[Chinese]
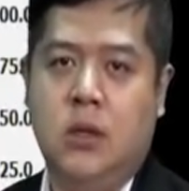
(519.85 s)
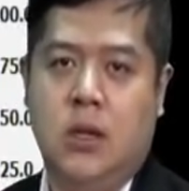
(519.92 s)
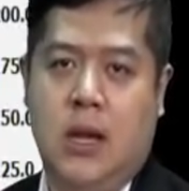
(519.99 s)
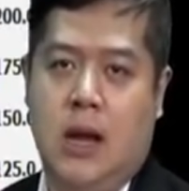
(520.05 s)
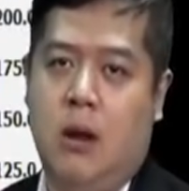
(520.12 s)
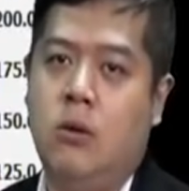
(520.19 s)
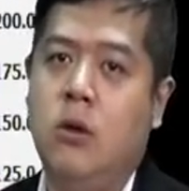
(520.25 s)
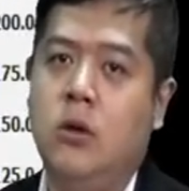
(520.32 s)

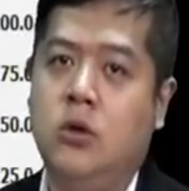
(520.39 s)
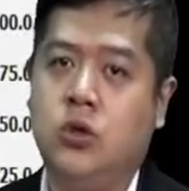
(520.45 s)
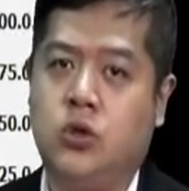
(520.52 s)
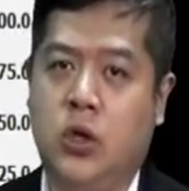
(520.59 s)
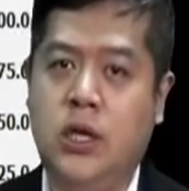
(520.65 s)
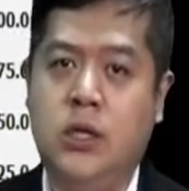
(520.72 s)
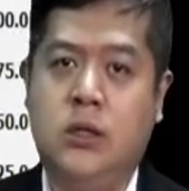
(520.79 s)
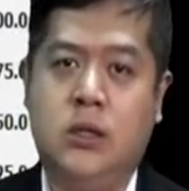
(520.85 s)
好，
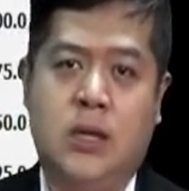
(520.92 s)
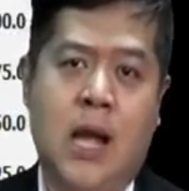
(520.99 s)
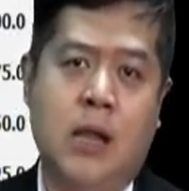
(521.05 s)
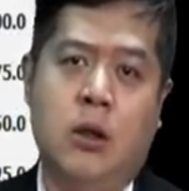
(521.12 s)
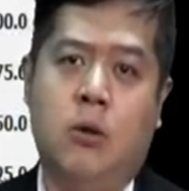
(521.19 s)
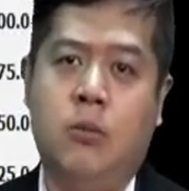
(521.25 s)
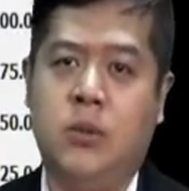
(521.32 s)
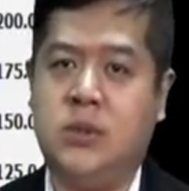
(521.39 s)
所以你
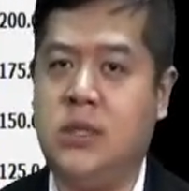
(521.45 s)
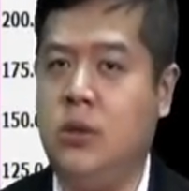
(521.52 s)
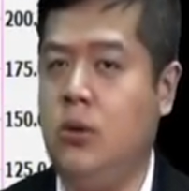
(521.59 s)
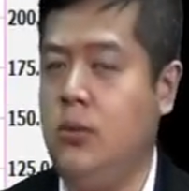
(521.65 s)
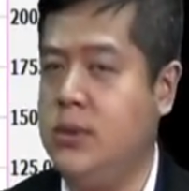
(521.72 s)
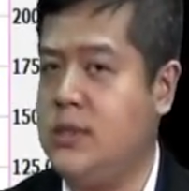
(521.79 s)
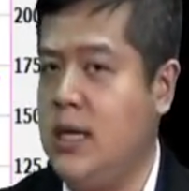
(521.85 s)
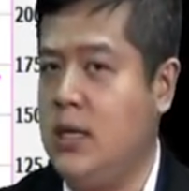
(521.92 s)
看哦，我们上
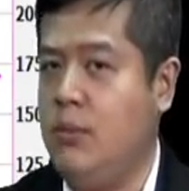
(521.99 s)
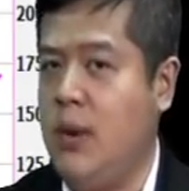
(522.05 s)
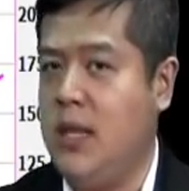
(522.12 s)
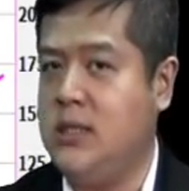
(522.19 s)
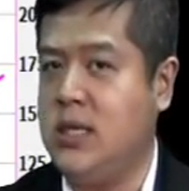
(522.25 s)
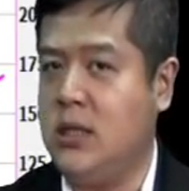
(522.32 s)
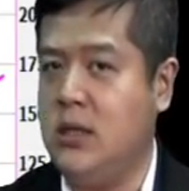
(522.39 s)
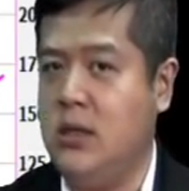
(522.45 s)
我们上礼
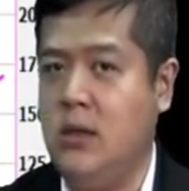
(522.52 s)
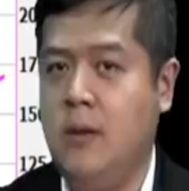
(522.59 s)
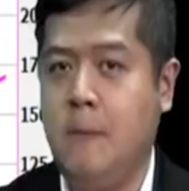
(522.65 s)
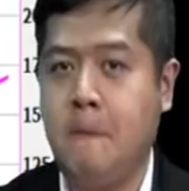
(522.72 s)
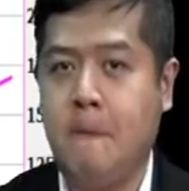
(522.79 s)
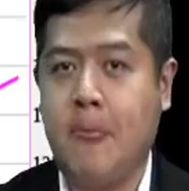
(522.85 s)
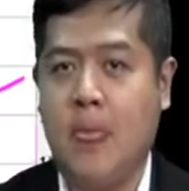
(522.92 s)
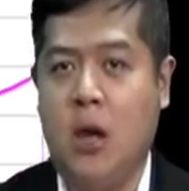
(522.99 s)
拜讲的，
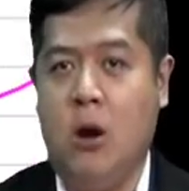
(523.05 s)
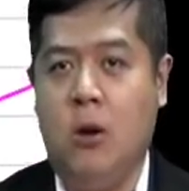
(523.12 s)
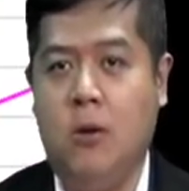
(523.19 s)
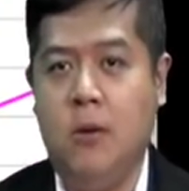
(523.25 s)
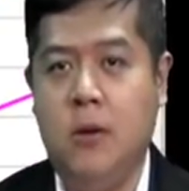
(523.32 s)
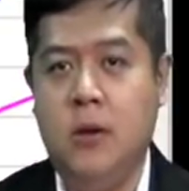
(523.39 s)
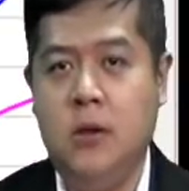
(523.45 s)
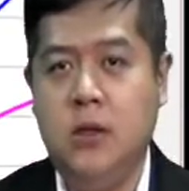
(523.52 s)

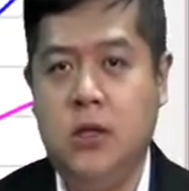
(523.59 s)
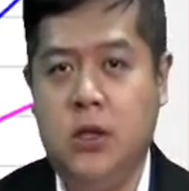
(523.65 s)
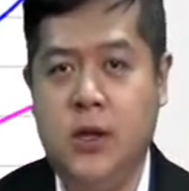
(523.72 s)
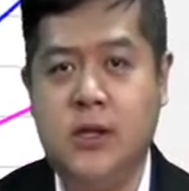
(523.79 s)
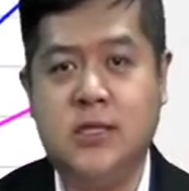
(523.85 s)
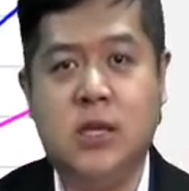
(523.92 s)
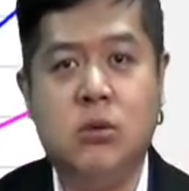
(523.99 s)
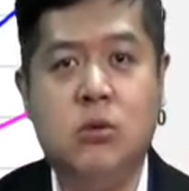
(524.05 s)
哦，有
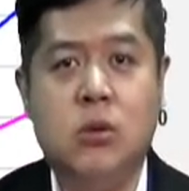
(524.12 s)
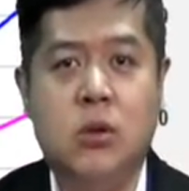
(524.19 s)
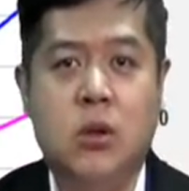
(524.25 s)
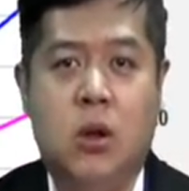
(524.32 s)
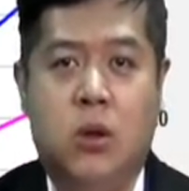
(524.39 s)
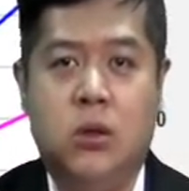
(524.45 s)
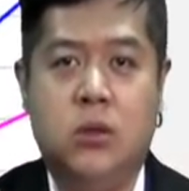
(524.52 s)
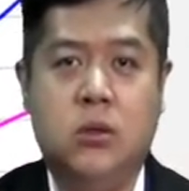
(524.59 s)
一个叫
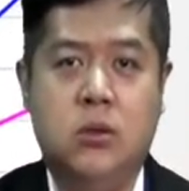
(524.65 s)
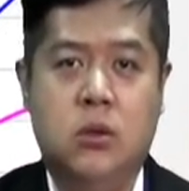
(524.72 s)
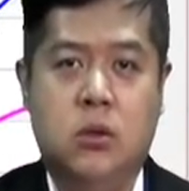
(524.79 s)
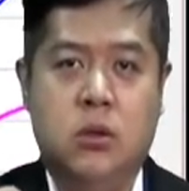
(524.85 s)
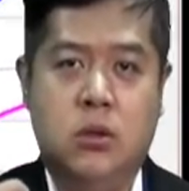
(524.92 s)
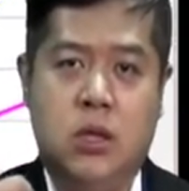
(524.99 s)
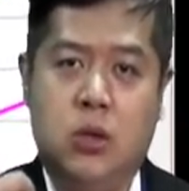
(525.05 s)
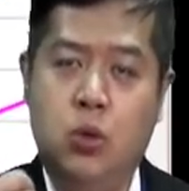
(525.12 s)
哦，
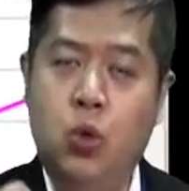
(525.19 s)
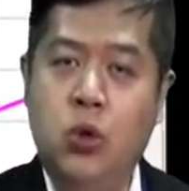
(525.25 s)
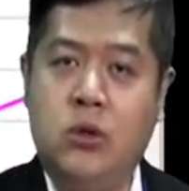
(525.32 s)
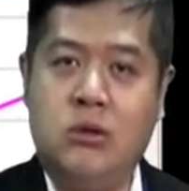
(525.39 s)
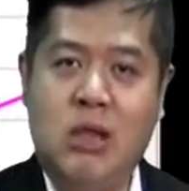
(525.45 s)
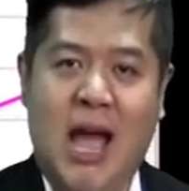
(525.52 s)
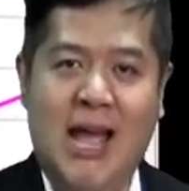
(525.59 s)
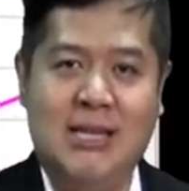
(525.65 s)
那
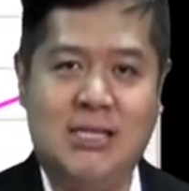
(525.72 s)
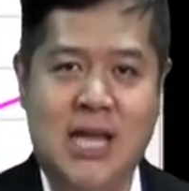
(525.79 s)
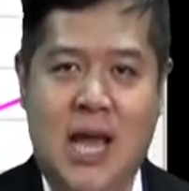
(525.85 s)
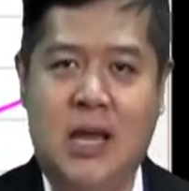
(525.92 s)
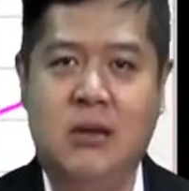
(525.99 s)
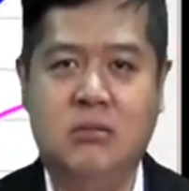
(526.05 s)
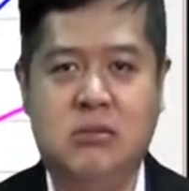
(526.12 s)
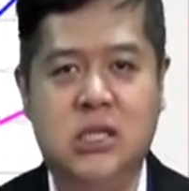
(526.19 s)
论泰
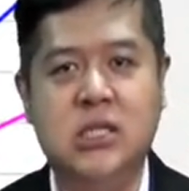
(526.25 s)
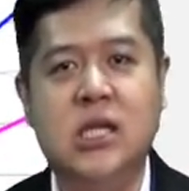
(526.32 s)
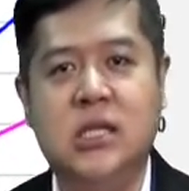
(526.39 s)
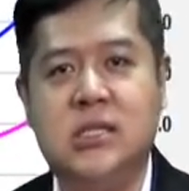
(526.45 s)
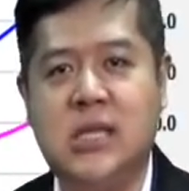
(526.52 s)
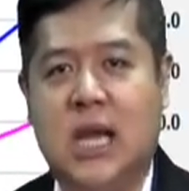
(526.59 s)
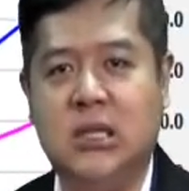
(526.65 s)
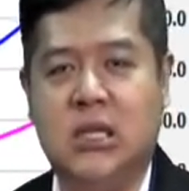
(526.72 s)
彩，今
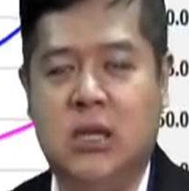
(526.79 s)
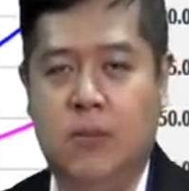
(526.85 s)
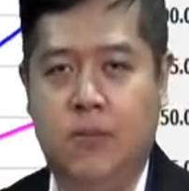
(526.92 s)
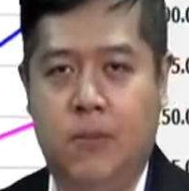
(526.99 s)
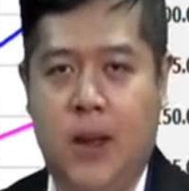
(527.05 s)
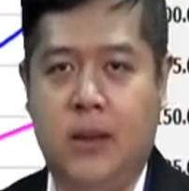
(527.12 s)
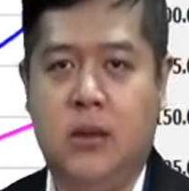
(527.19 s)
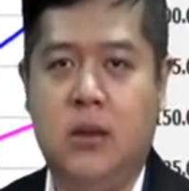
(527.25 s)
天涨
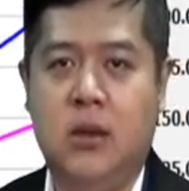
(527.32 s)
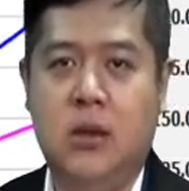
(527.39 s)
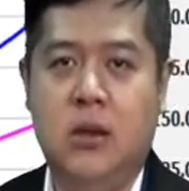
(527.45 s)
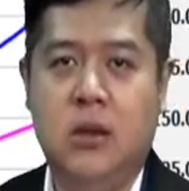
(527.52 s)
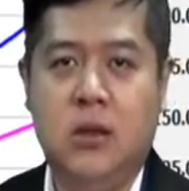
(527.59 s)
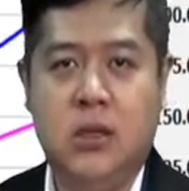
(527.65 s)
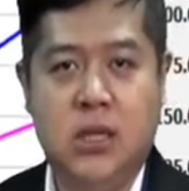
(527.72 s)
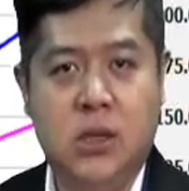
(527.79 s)
停板，
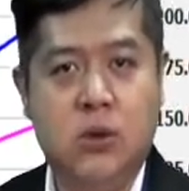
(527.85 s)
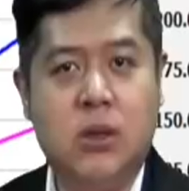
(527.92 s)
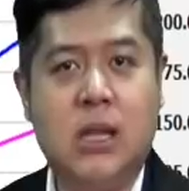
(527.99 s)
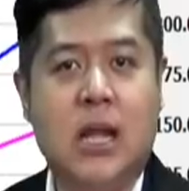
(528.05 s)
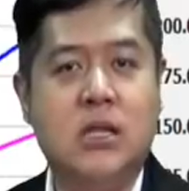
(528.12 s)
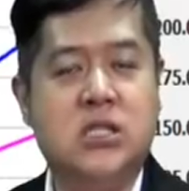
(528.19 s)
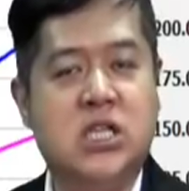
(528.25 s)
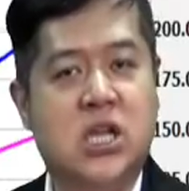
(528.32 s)
因为
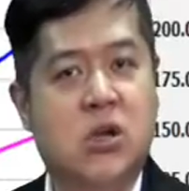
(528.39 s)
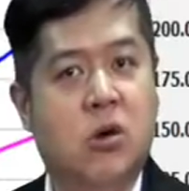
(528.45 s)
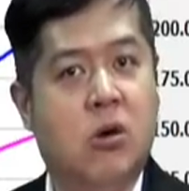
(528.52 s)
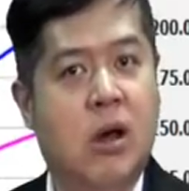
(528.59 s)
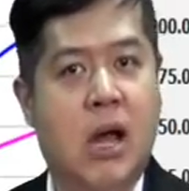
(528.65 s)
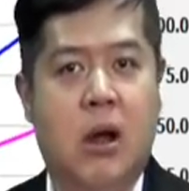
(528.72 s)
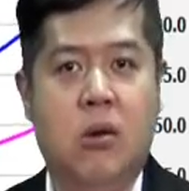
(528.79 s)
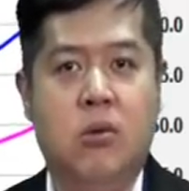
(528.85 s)
它的结
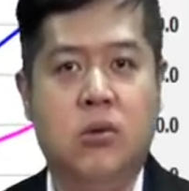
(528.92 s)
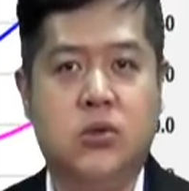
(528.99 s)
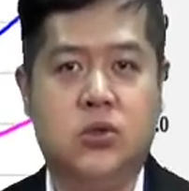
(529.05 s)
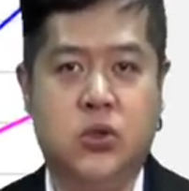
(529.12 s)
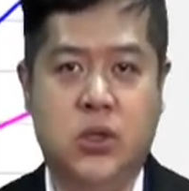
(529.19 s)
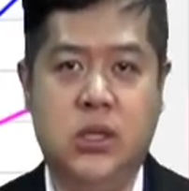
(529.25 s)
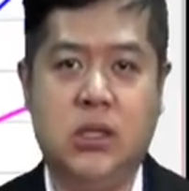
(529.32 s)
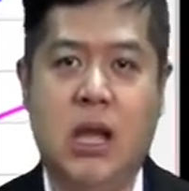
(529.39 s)
构好，
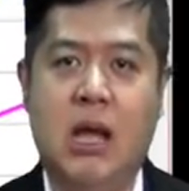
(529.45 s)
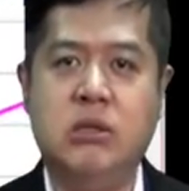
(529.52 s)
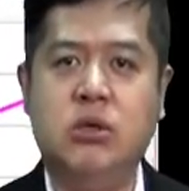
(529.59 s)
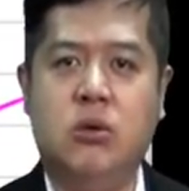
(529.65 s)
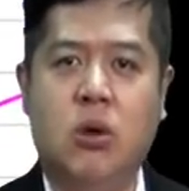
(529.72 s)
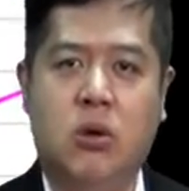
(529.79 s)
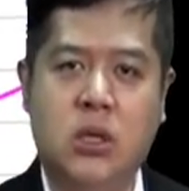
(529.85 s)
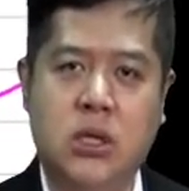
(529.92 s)
所以它
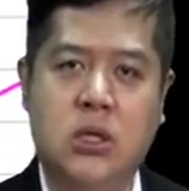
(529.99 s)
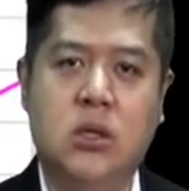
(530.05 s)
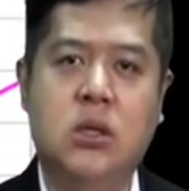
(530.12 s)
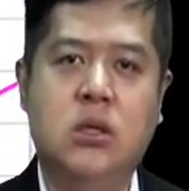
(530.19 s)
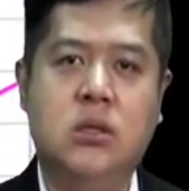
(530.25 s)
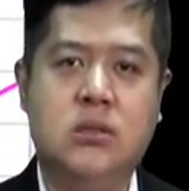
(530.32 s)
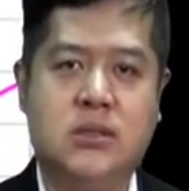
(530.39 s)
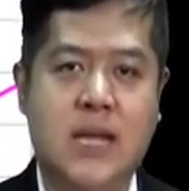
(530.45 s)
就容易
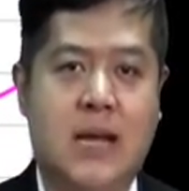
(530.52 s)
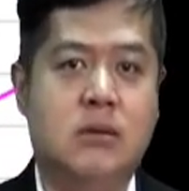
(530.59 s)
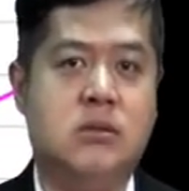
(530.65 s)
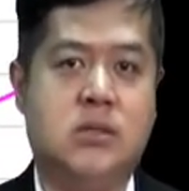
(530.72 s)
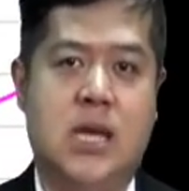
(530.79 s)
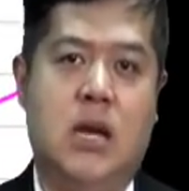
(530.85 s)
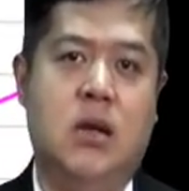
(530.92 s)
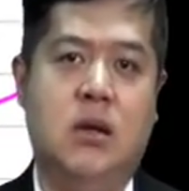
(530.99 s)
上
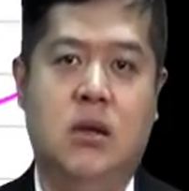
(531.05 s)
涨。